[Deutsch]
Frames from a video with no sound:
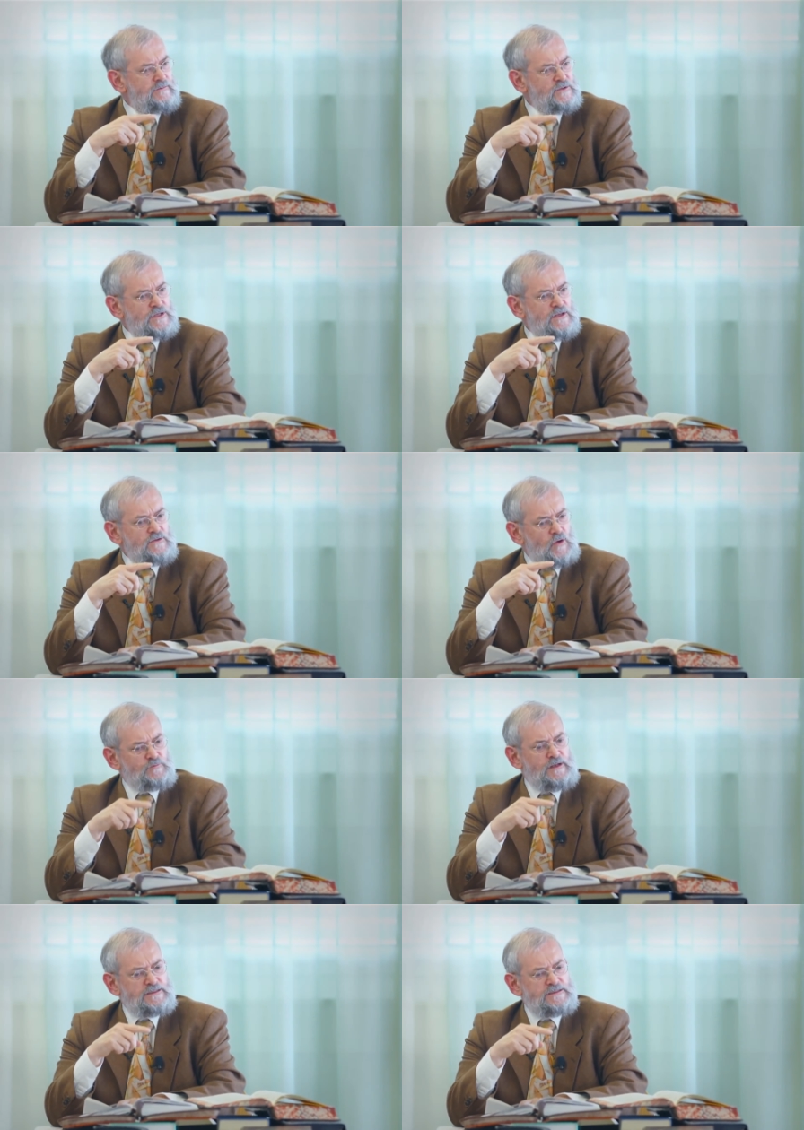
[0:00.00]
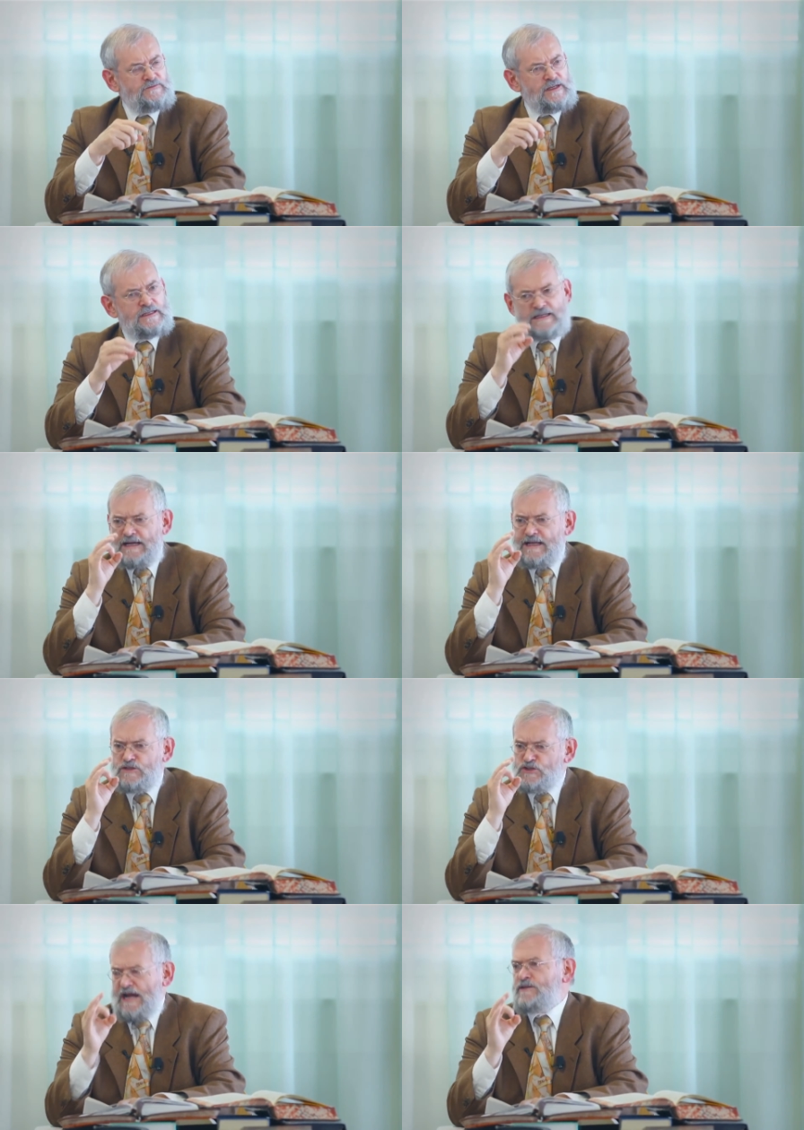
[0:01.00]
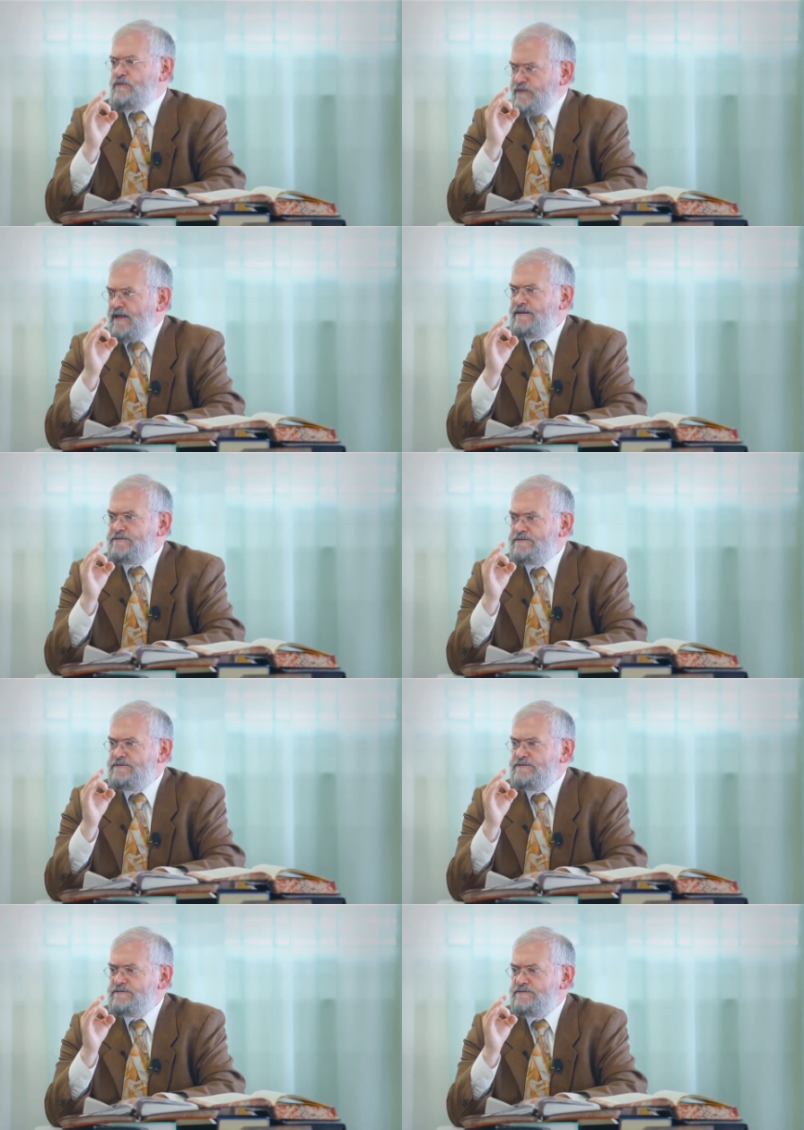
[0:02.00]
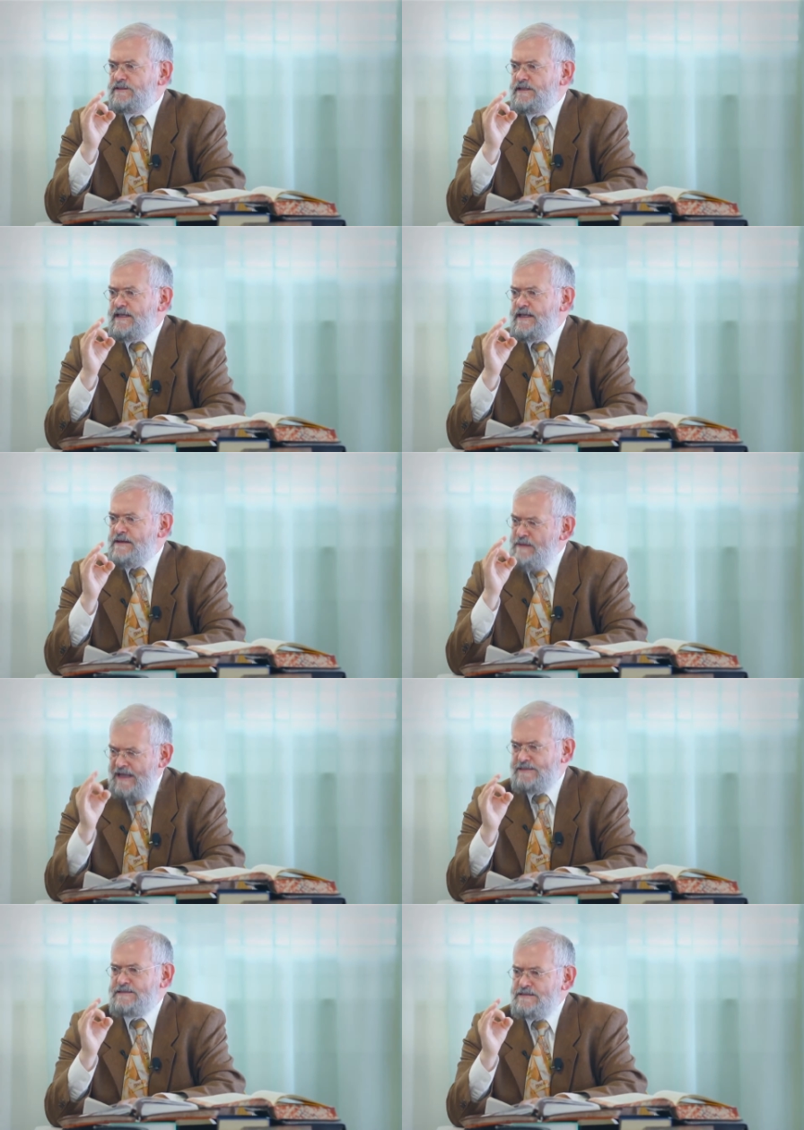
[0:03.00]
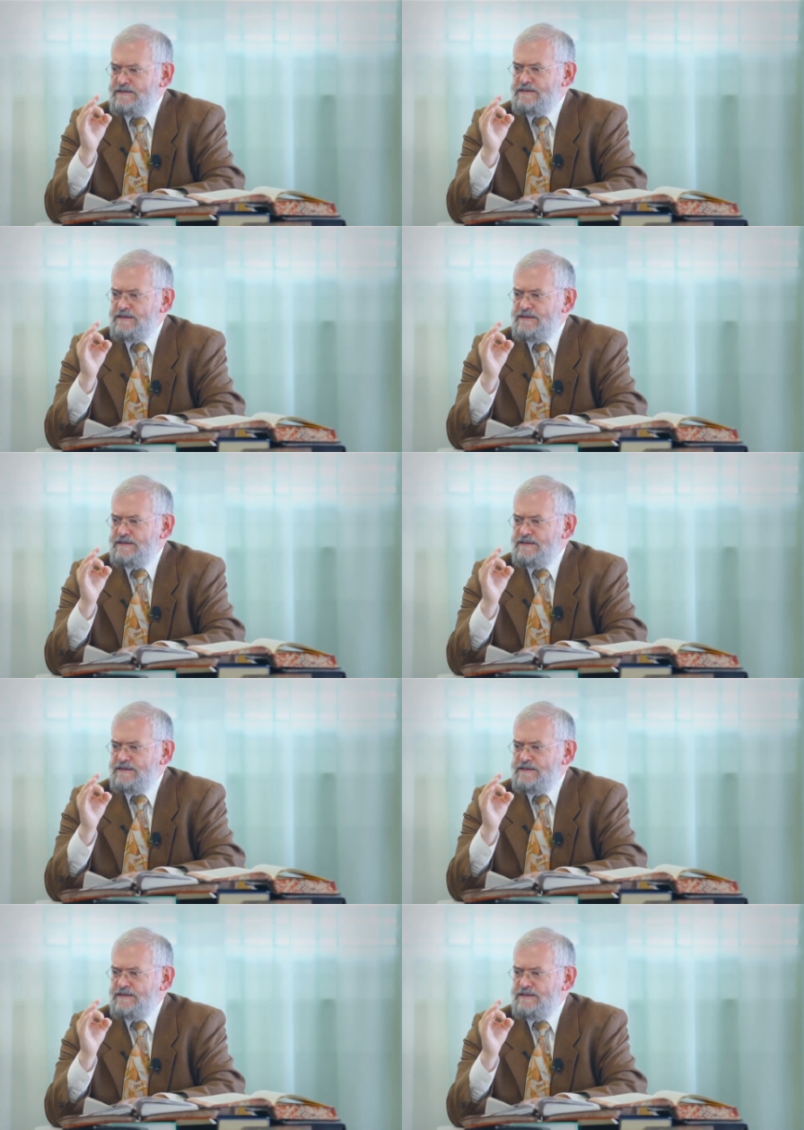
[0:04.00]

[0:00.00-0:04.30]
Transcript: müsst nochmals wirklich eine Entscheidung fällen im Herzen.